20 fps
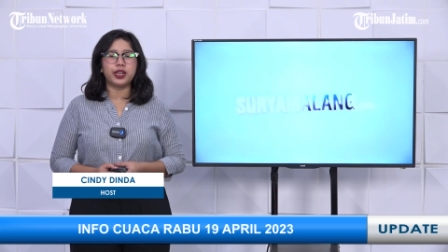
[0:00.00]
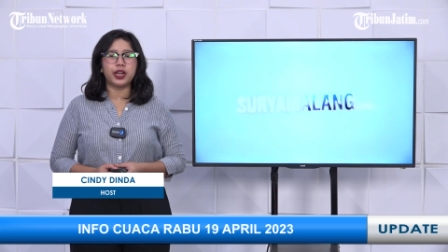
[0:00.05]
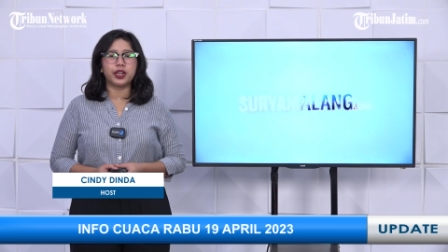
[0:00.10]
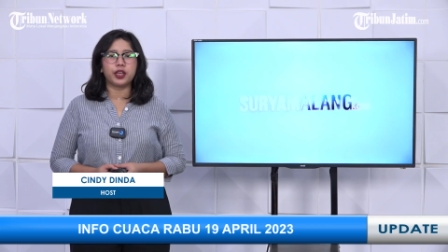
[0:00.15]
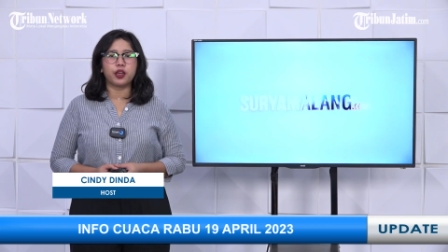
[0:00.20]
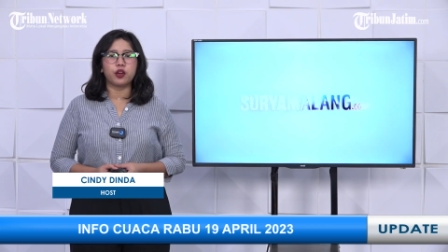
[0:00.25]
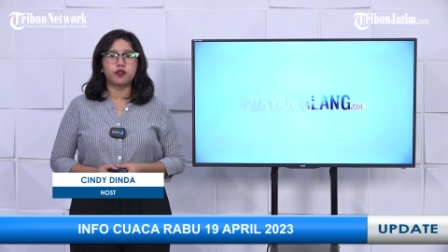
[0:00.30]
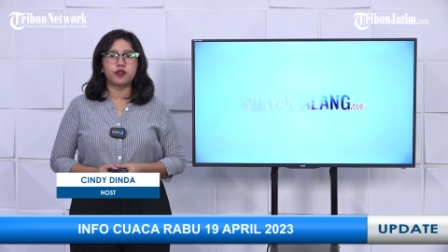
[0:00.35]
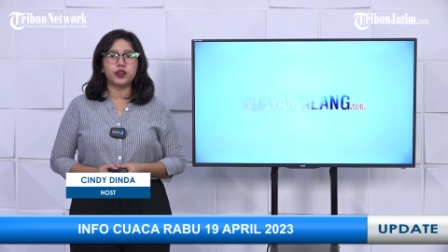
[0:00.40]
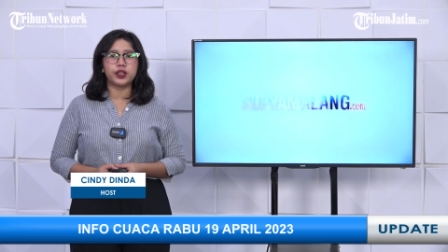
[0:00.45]
dan
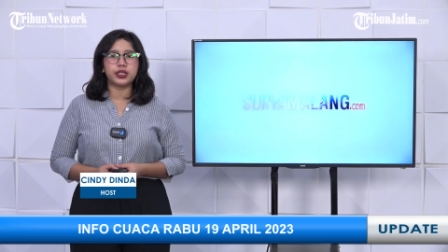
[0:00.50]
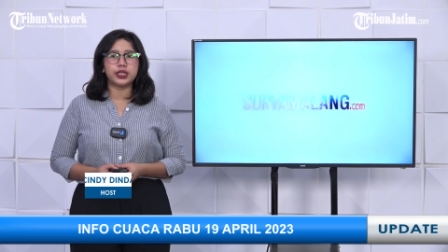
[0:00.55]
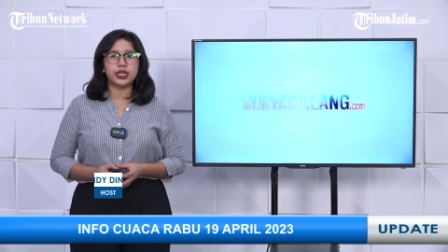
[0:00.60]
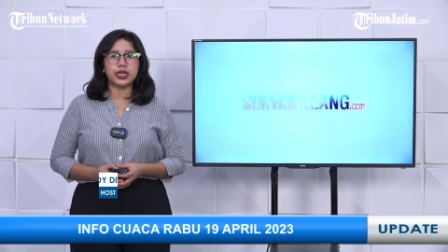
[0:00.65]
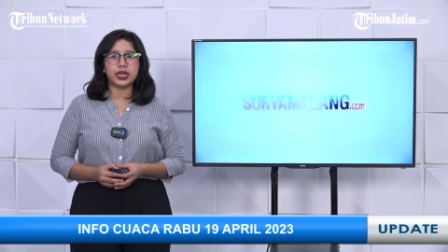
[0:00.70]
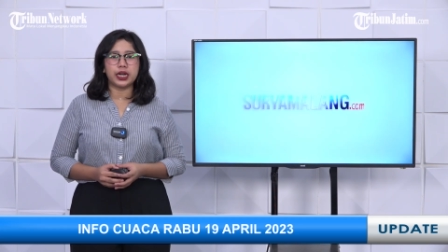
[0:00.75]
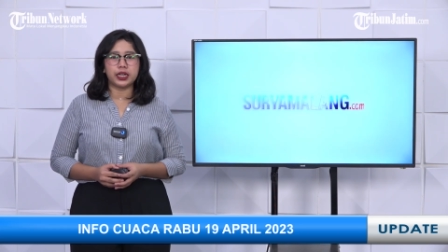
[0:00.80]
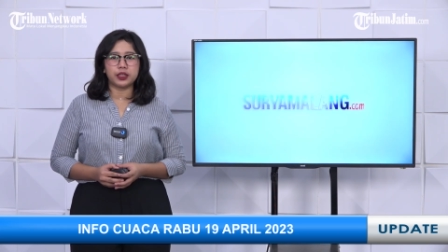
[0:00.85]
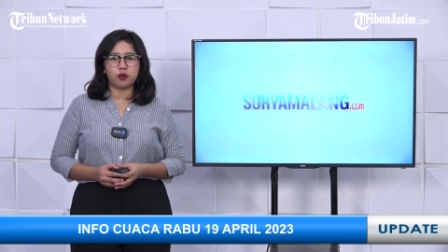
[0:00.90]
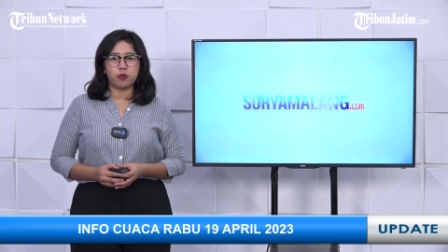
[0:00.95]

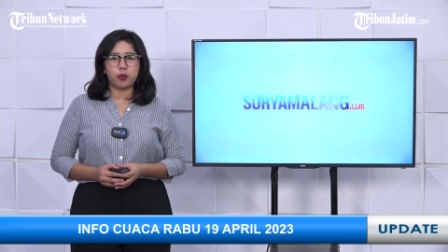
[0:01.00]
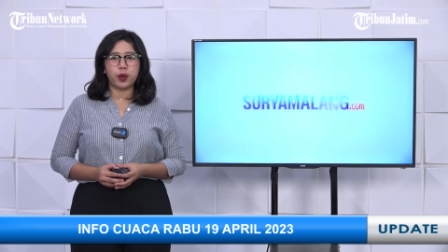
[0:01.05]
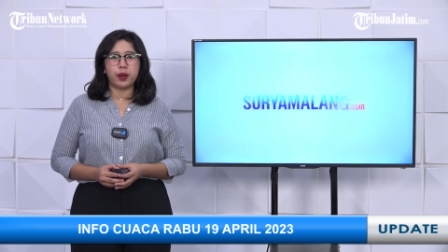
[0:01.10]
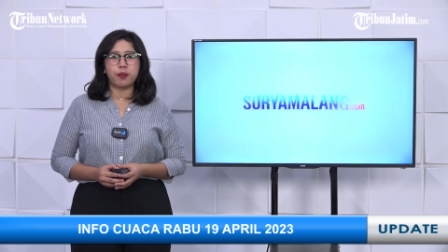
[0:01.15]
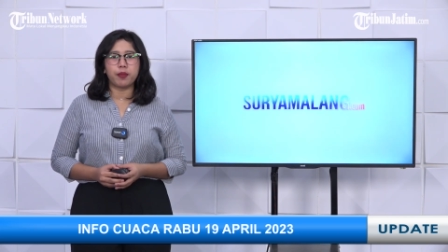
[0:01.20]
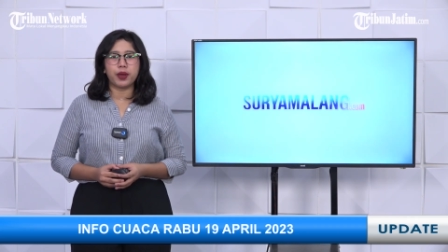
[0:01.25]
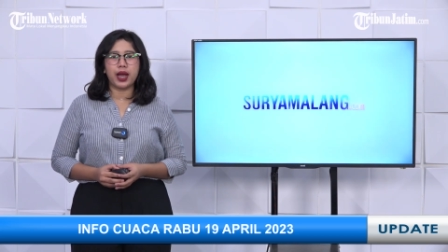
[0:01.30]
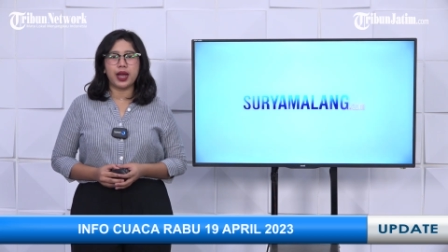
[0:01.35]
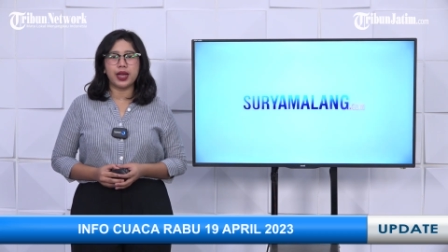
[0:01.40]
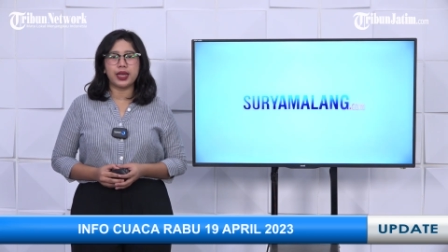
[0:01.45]
Geofisika atau
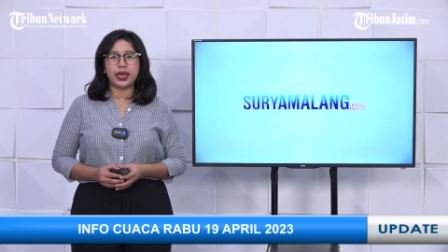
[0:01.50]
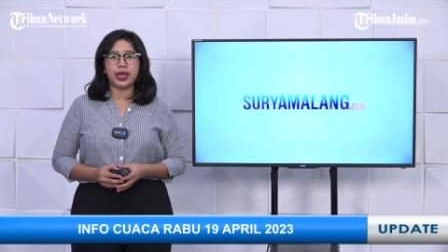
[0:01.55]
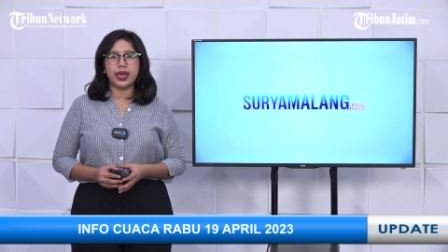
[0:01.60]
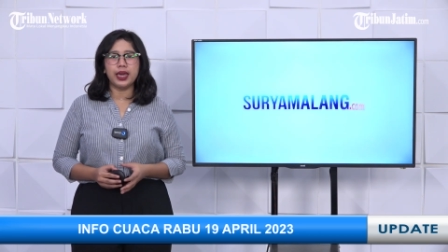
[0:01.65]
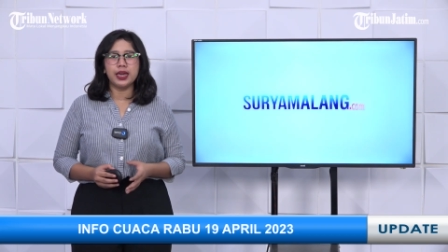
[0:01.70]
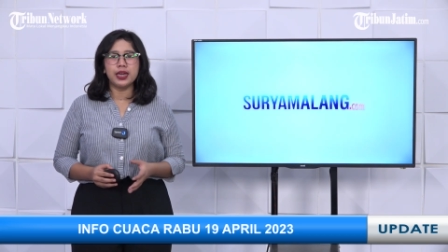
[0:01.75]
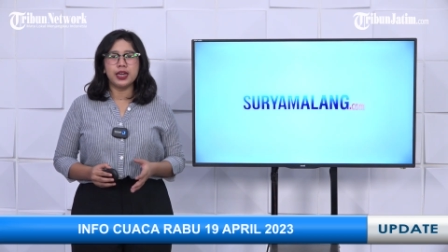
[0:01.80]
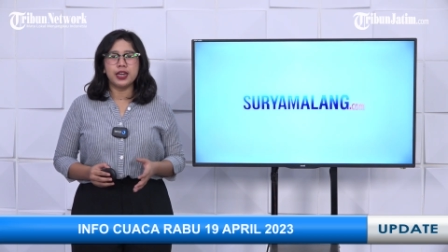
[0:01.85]
BMKG,